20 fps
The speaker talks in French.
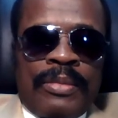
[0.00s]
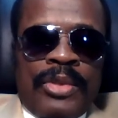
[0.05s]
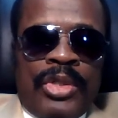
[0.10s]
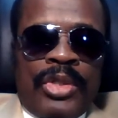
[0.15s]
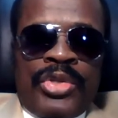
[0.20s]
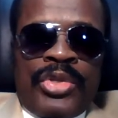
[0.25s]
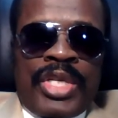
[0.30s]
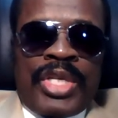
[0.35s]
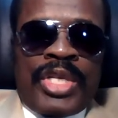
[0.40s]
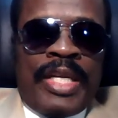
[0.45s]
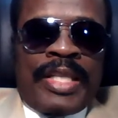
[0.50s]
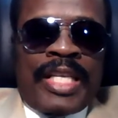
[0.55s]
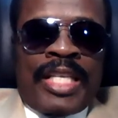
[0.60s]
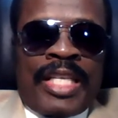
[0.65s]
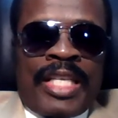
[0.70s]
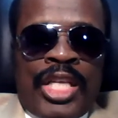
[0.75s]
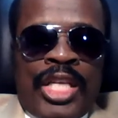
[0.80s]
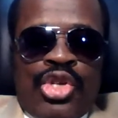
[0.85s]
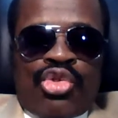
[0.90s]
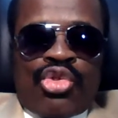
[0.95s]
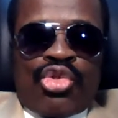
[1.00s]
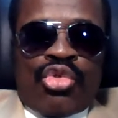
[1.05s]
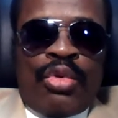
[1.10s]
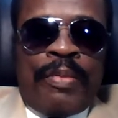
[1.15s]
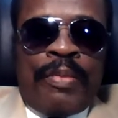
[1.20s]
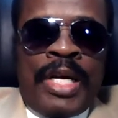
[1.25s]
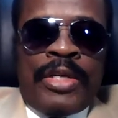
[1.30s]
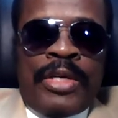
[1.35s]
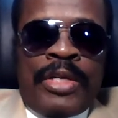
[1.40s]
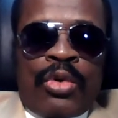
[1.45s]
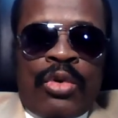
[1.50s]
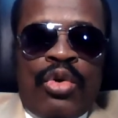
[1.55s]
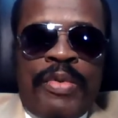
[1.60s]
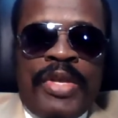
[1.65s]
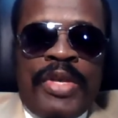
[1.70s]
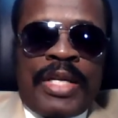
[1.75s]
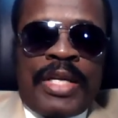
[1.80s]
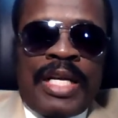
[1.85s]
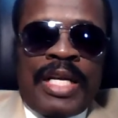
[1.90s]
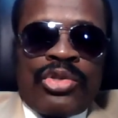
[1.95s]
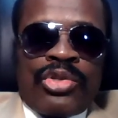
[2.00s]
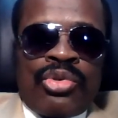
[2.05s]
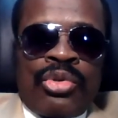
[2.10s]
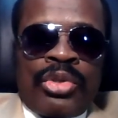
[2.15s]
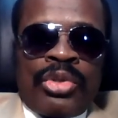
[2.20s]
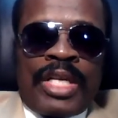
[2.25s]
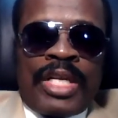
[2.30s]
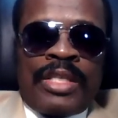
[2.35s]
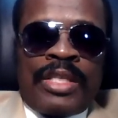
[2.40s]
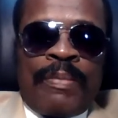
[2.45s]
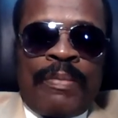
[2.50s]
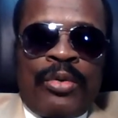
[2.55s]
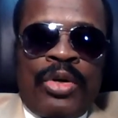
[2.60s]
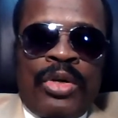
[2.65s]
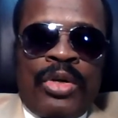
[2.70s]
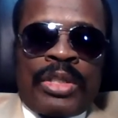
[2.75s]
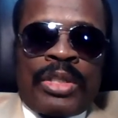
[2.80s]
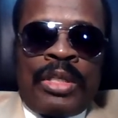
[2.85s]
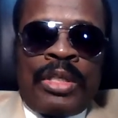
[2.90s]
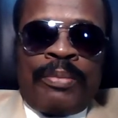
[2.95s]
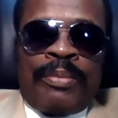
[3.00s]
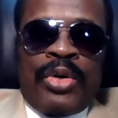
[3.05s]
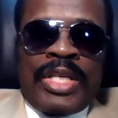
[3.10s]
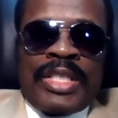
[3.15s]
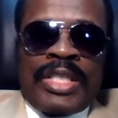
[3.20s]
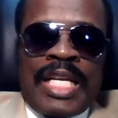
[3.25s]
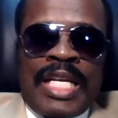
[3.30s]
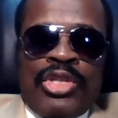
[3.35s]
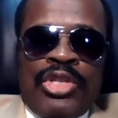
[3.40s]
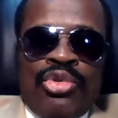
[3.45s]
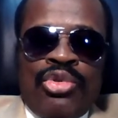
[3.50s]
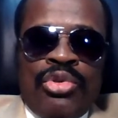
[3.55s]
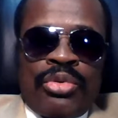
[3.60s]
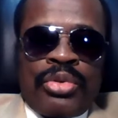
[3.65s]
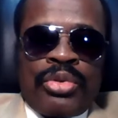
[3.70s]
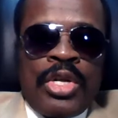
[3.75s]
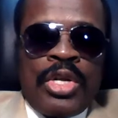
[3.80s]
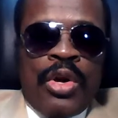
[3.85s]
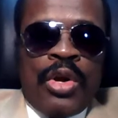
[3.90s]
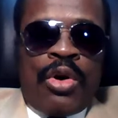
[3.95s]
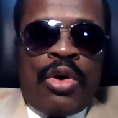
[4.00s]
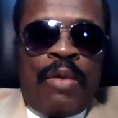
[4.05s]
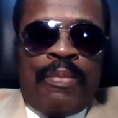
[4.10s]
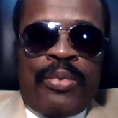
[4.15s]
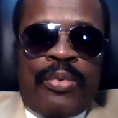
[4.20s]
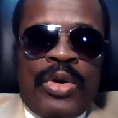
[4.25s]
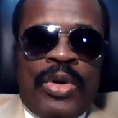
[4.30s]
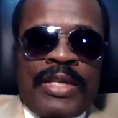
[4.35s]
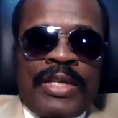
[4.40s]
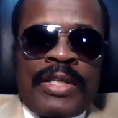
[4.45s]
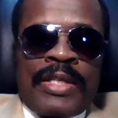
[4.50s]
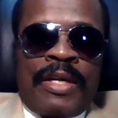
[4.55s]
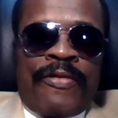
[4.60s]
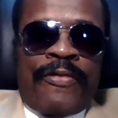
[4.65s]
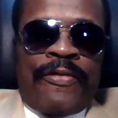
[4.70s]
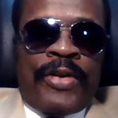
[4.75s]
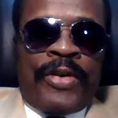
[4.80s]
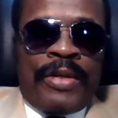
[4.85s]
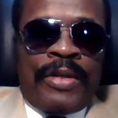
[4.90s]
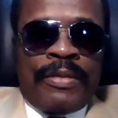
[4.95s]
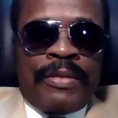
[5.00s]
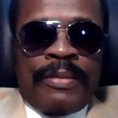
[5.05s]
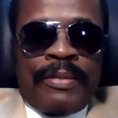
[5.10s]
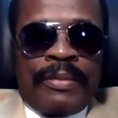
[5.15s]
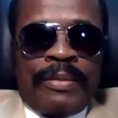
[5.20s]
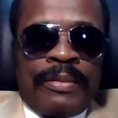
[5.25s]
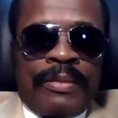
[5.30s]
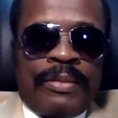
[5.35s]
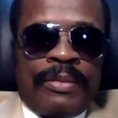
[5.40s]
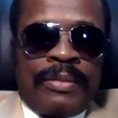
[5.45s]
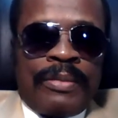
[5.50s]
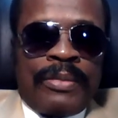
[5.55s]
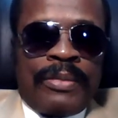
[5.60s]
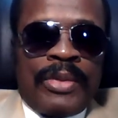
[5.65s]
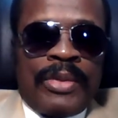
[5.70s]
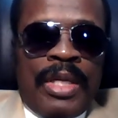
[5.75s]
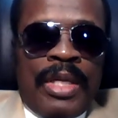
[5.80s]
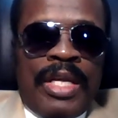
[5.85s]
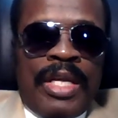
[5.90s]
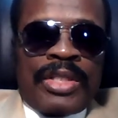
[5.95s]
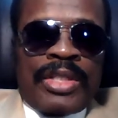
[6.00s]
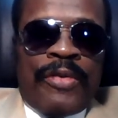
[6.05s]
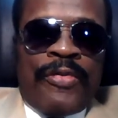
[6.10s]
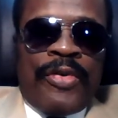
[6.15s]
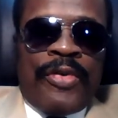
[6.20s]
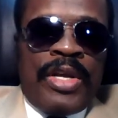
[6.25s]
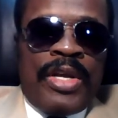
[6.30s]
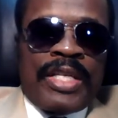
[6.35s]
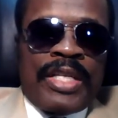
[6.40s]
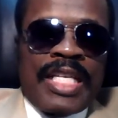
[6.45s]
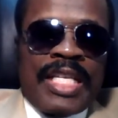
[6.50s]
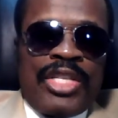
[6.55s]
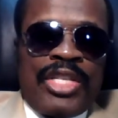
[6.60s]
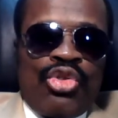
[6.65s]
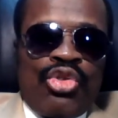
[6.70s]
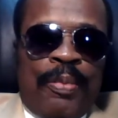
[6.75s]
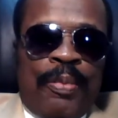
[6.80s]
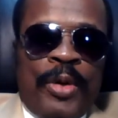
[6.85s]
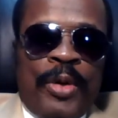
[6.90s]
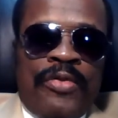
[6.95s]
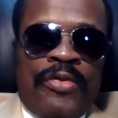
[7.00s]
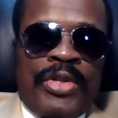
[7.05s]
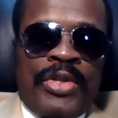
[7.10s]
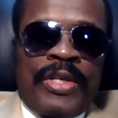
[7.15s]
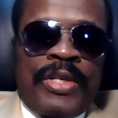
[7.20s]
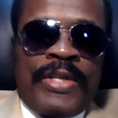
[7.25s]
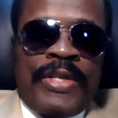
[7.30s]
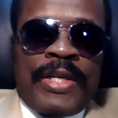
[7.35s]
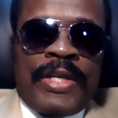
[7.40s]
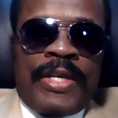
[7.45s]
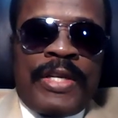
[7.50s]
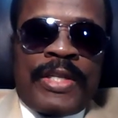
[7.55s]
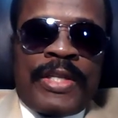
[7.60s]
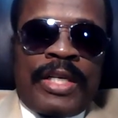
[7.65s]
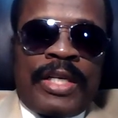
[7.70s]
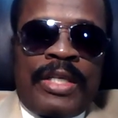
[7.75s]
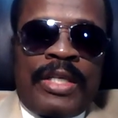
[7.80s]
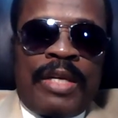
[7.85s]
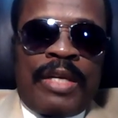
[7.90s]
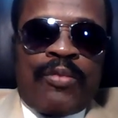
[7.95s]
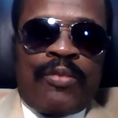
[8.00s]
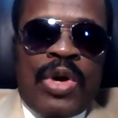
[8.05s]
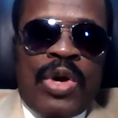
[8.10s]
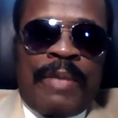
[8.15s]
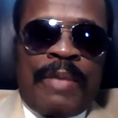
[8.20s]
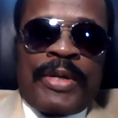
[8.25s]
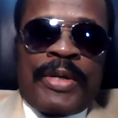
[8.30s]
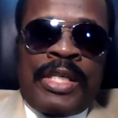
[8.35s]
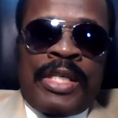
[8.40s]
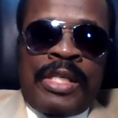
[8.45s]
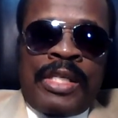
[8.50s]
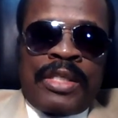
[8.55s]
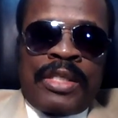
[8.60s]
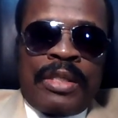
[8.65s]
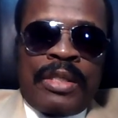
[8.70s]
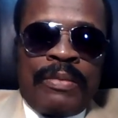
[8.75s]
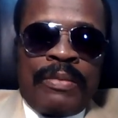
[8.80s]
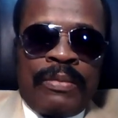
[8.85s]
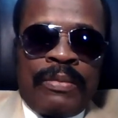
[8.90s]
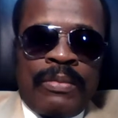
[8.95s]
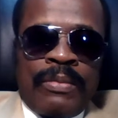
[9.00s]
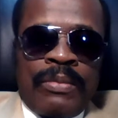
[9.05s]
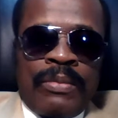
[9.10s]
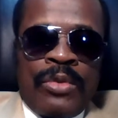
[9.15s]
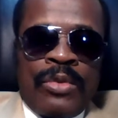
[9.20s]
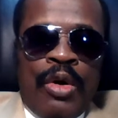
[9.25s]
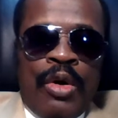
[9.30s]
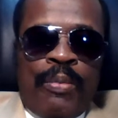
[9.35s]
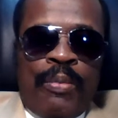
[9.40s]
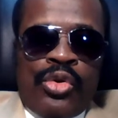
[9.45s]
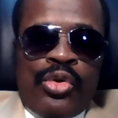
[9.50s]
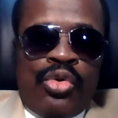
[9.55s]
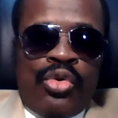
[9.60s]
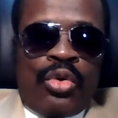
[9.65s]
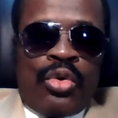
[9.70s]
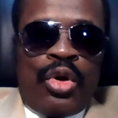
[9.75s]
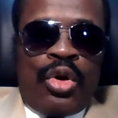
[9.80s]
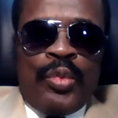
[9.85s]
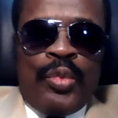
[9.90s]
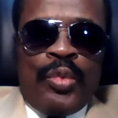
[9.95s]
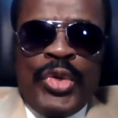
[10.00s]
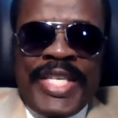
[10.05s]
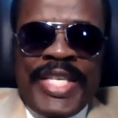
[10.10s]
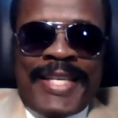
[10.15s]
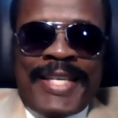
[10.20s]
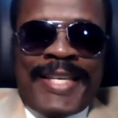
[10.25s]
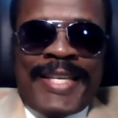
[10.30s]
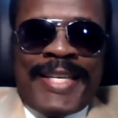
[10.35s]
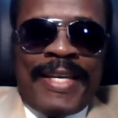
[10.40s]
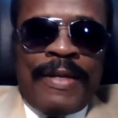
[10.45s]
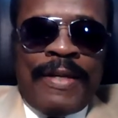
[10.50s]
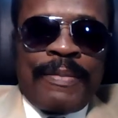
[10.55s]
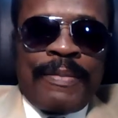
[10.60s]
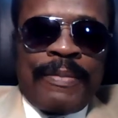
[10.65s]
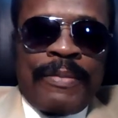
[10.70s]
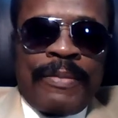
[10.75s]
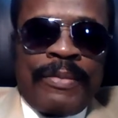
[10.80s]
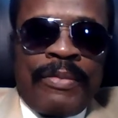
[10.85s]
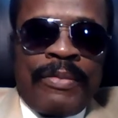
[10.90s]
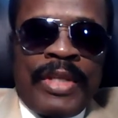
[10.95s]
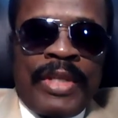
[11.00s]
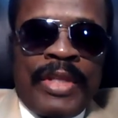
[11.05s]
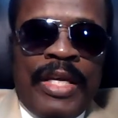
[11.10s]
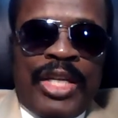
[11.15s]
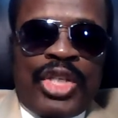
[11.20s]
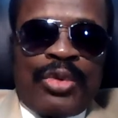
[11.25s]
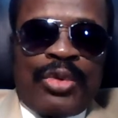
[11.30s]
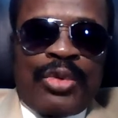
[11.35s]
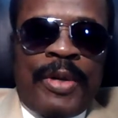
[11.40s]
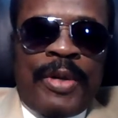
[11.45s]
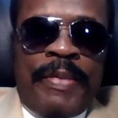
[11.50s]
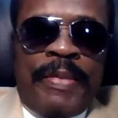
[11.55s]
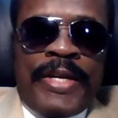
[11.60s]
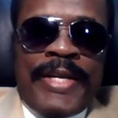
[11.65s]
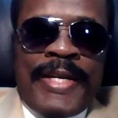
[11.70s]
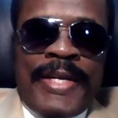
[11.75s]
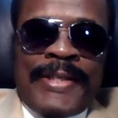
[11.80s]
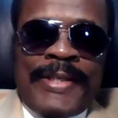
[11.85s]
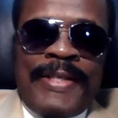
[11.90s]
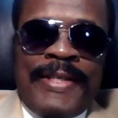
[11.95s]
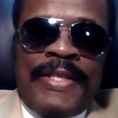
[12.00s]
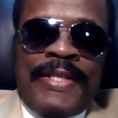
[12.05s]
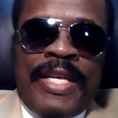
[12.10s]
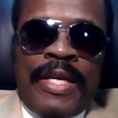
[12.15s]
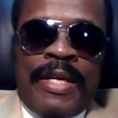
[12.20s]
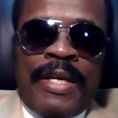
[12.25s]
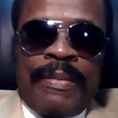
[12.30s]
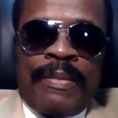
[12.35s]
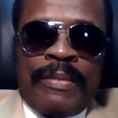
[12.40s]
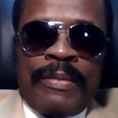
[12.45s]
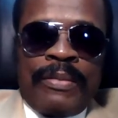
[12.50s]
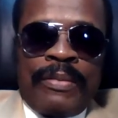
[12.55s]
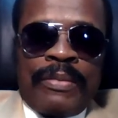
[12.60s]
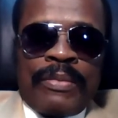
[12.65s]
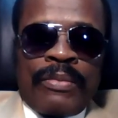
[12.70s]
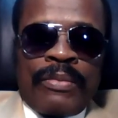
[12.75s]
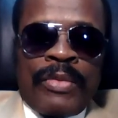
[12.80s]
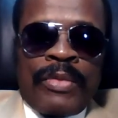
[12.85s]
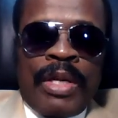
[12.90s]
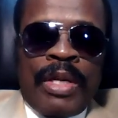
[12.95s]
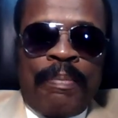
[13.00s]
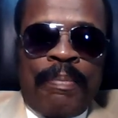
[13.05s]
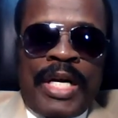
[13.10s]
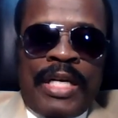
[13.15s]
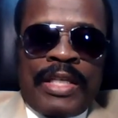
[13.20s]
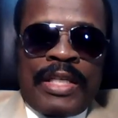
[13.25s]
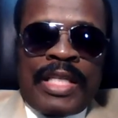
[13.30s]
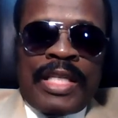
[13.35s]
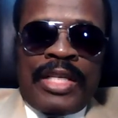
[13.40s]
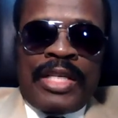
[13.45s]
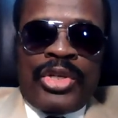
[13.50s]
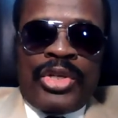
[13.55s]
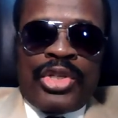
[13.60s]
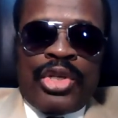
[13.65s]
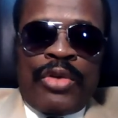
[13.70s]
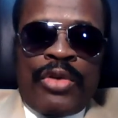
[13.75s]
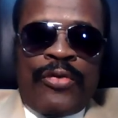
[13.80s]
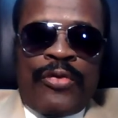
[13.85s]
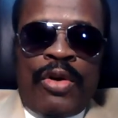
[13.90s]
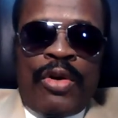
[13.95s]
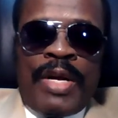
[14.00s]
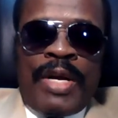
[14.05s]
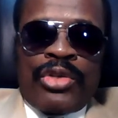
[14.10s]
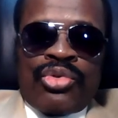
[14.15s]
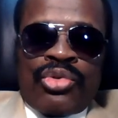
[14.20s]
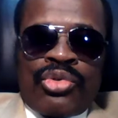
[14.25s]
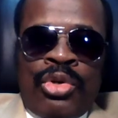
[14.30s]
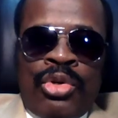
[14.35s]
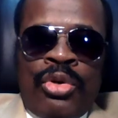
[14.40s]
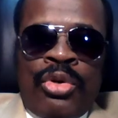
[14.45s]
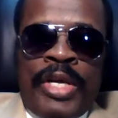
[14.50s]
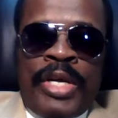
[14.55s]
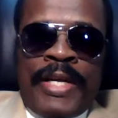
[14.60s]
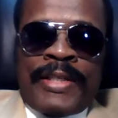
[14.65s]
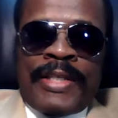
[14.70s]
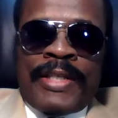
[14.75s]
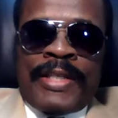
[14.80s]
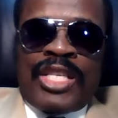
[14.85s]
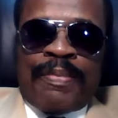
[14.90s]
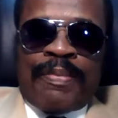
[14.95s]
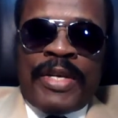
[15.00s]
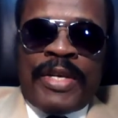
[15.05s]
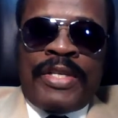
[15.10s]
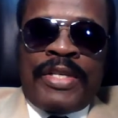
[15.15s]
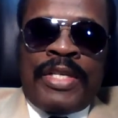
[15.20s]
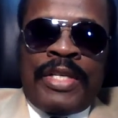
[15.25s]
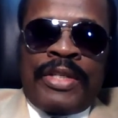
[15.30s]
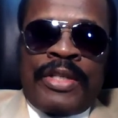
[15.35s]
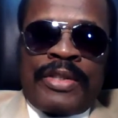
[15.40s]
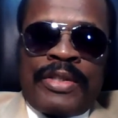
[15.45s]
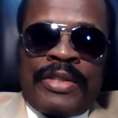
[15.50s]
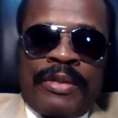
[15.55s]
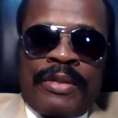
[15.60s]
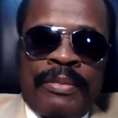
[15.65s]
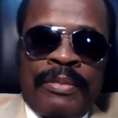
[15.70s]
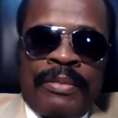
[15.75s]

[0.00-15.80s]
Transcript: L'Internet est un instrument de communication très important pour les adultes comme pour les enfants. Les enfants et les adultes peuvent utiliser l'Internet pour apprendre, pour communiquer, exprimer des idées, partager des informations et des expériences,